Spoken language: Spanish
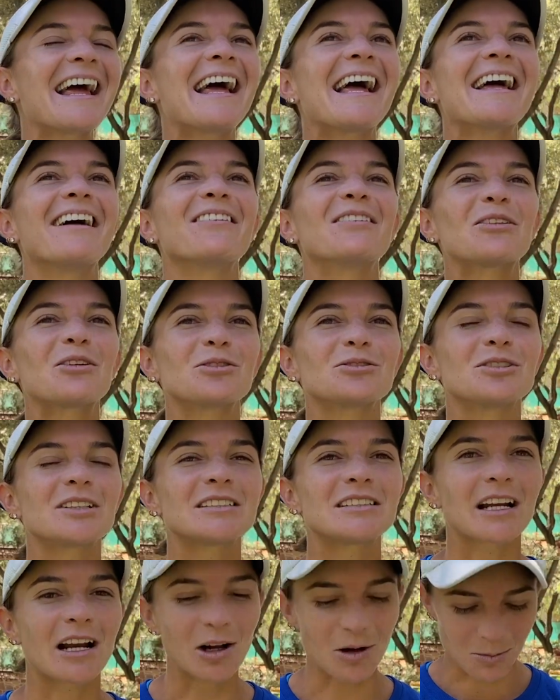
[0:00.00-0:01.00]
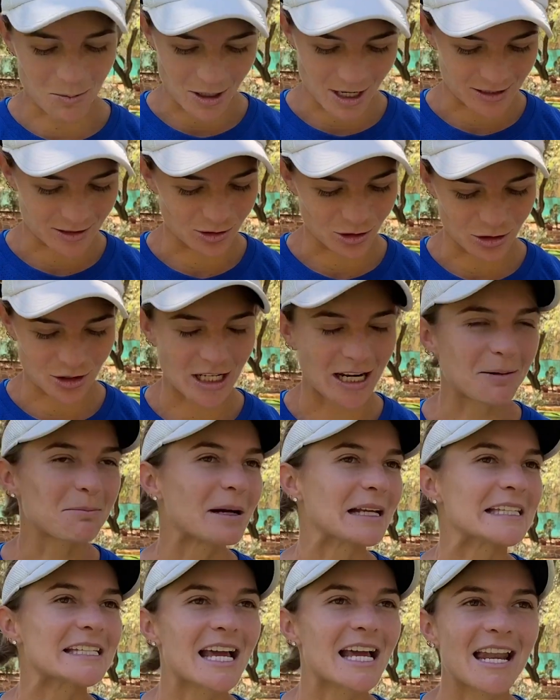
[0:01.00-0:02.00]
Entonces eran como las 2 de la
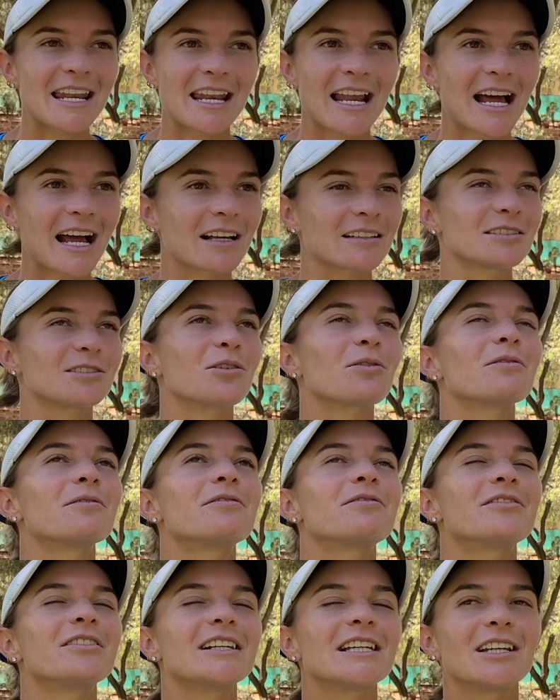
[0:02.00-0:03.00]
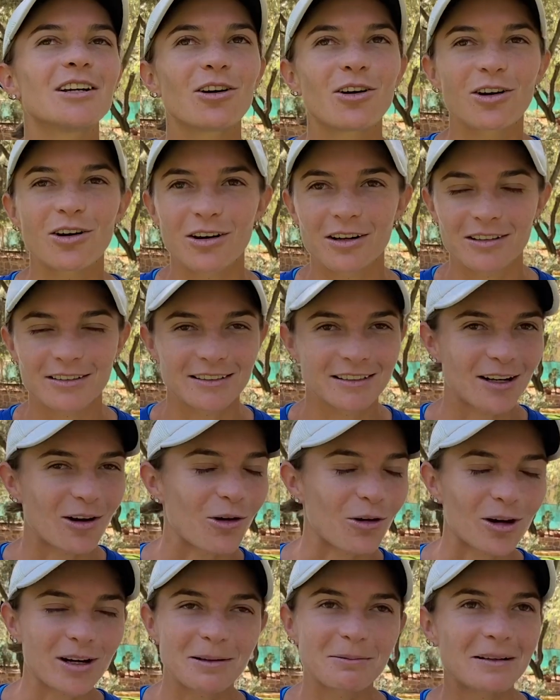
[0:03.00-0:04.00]
mañana, hacía un frío
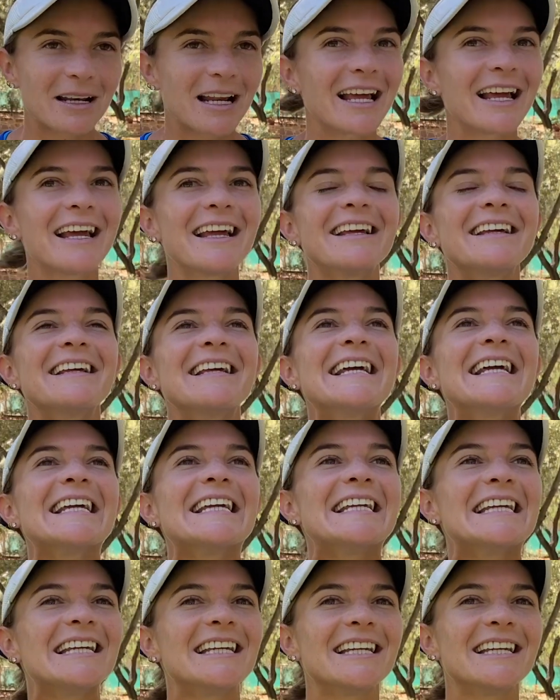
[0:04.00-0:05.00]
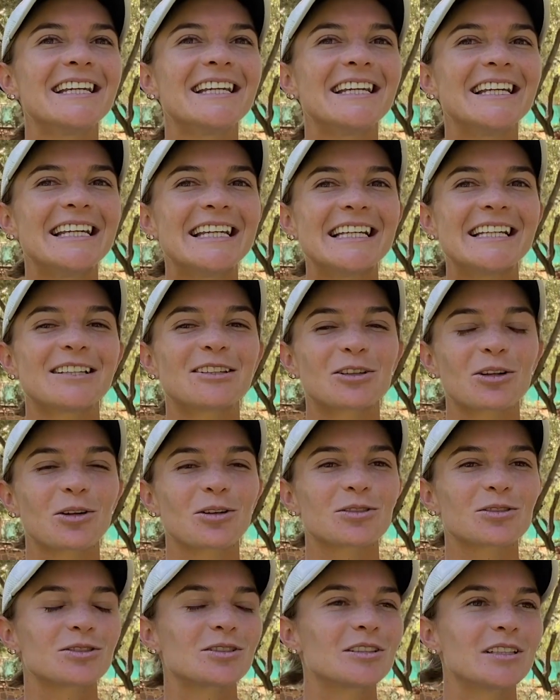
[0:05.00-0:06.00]
horrible y
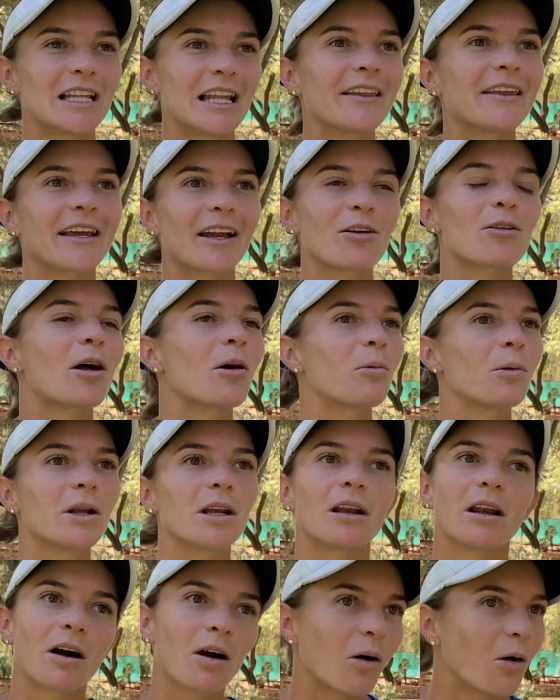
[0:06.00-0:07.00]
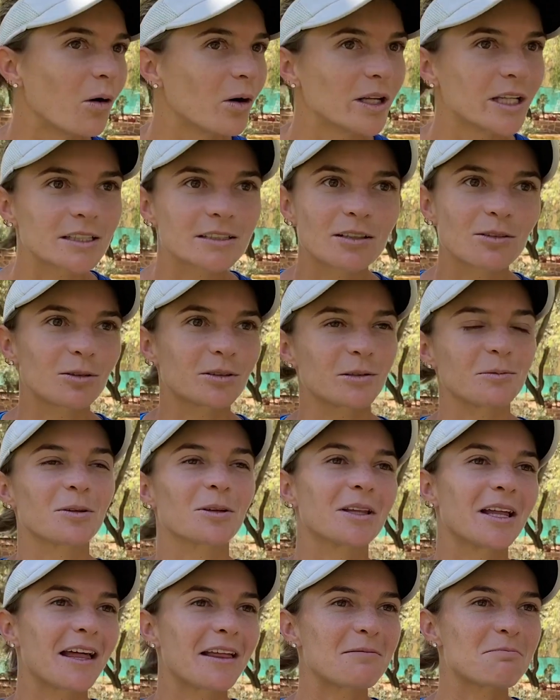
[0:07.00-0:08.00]
todos le dijeron a Will, hoy es el último
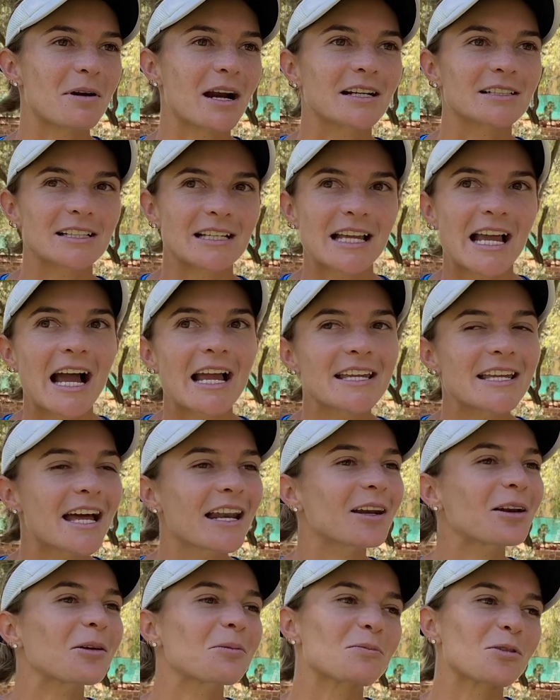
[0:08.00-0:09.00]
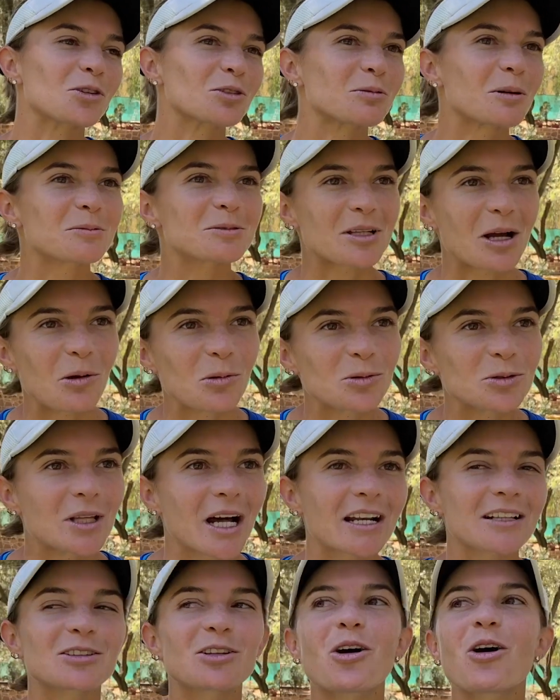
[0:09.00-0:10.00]
día de Marce y Ayan, nos vamos a
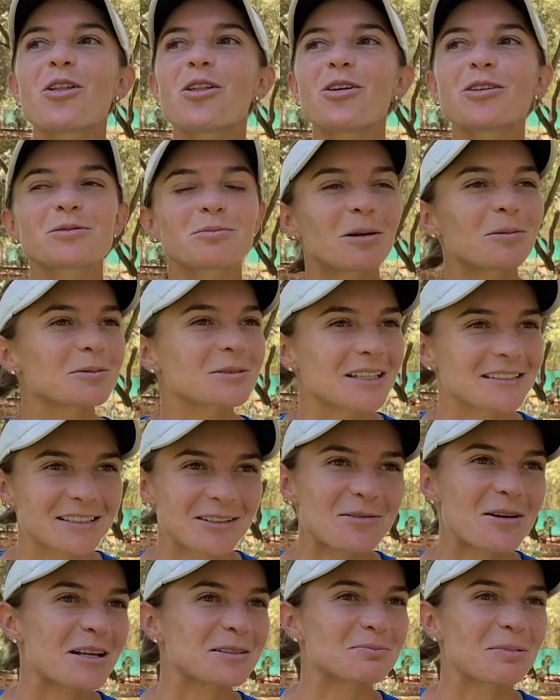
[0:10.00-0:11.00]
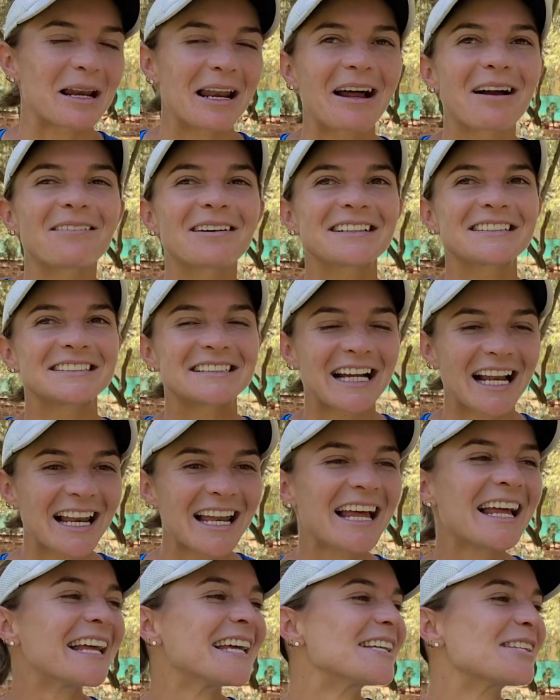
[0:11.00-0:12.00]
juntar todos, vamos a hacer unas palabras y tal.
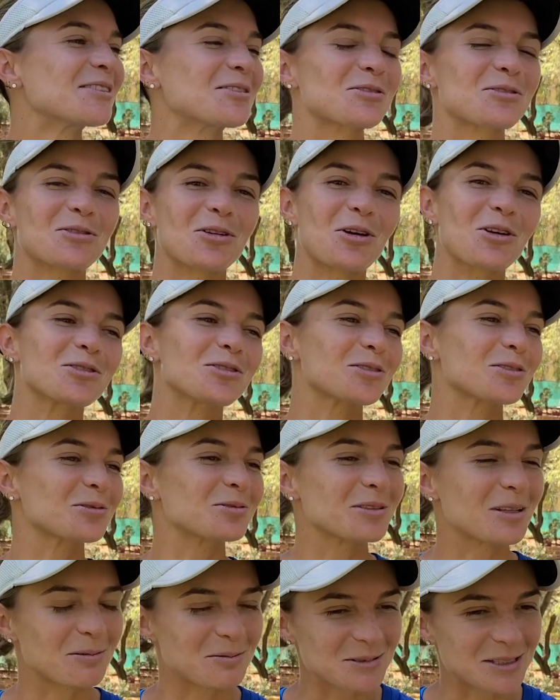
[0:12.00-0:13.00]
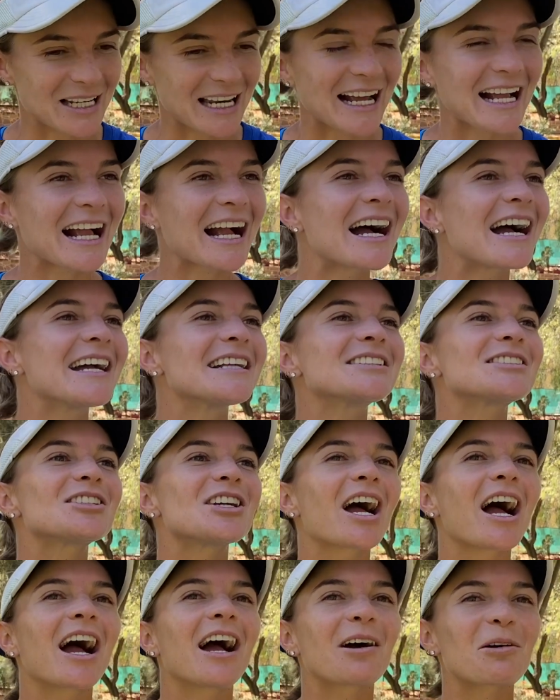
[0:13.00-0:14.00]
Entonces todos nos juntamos en la
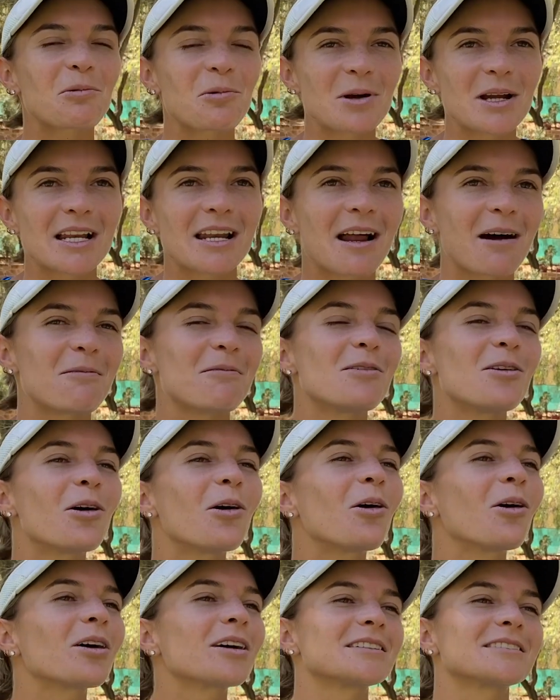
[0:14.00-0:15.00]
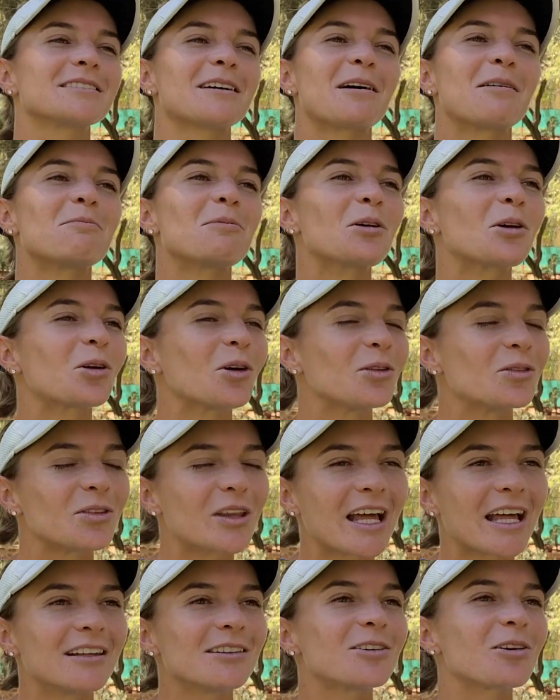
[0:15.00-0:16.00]
cancha, Will habló que estaba muy
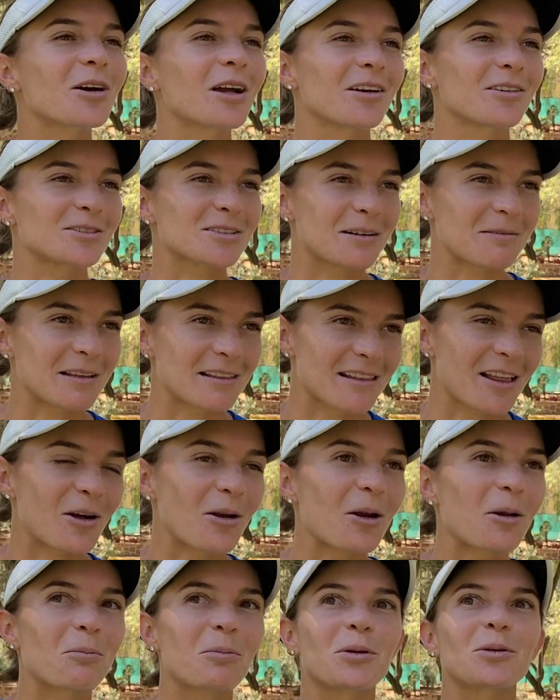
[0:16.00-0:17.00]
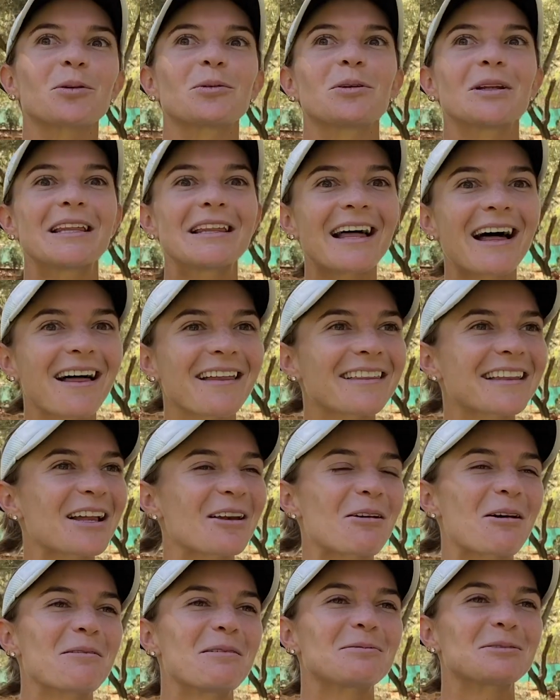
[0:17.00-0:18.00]
contento, que nos habían dado la oportunidad, que
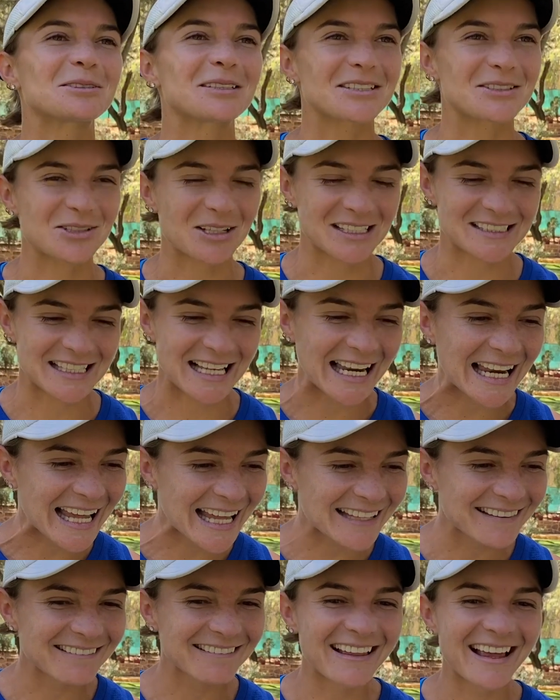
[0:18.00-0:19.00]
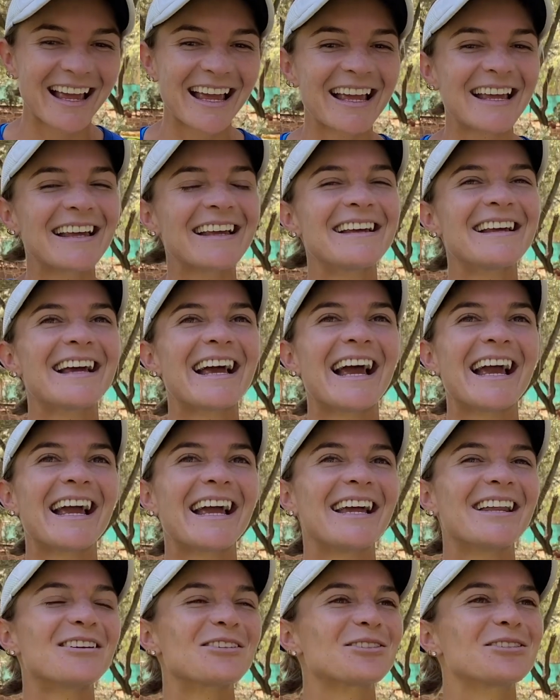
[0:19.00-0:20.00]
lo habíamos hecho excelente.
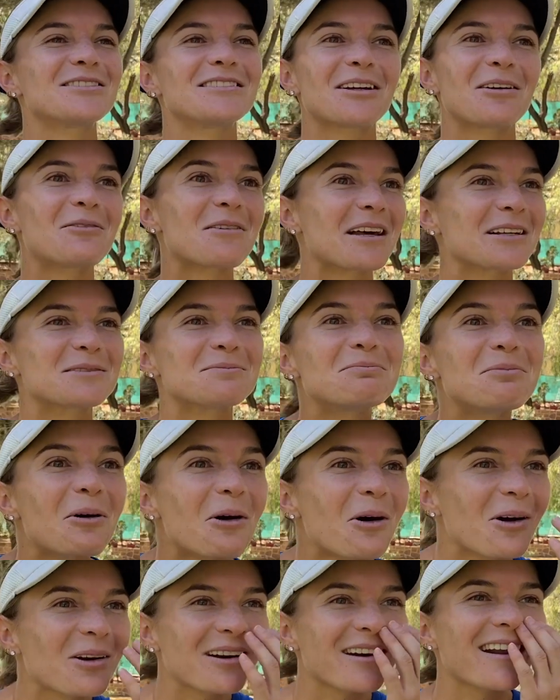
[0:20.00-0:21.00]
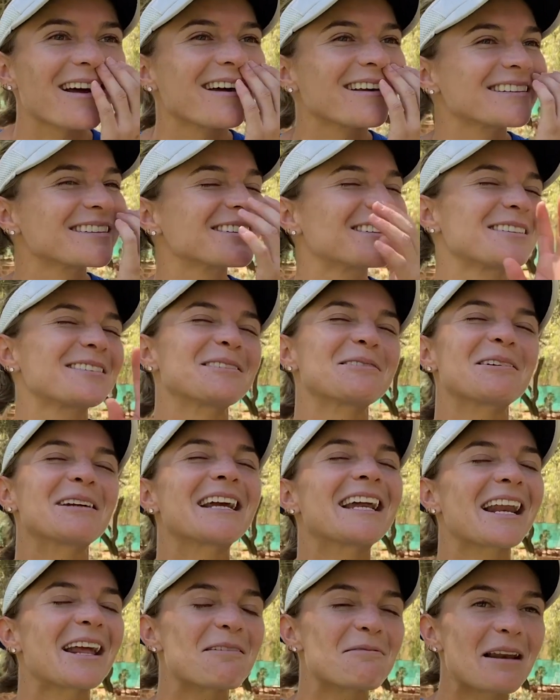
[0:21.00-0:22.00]
Eh, nos hicieron unas porras, estuvo
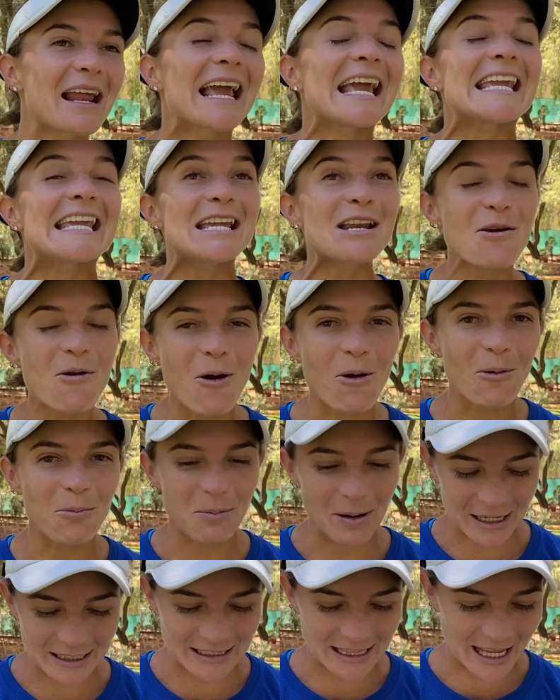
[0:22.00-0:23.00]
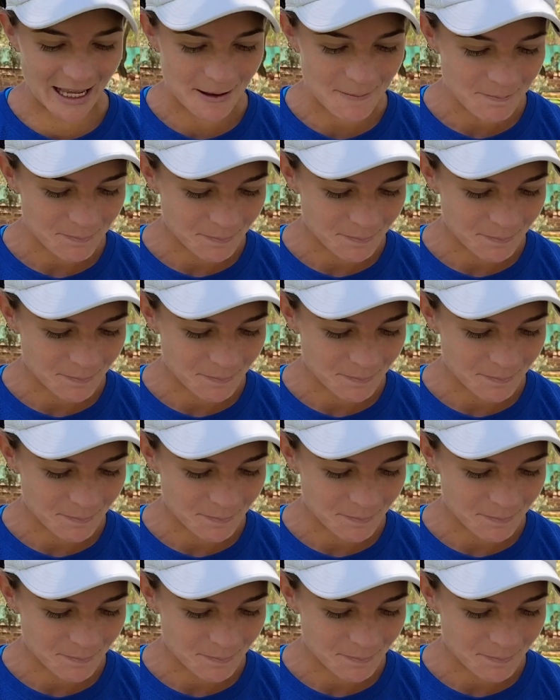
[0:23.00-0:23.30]
increíble. Y luego aparte,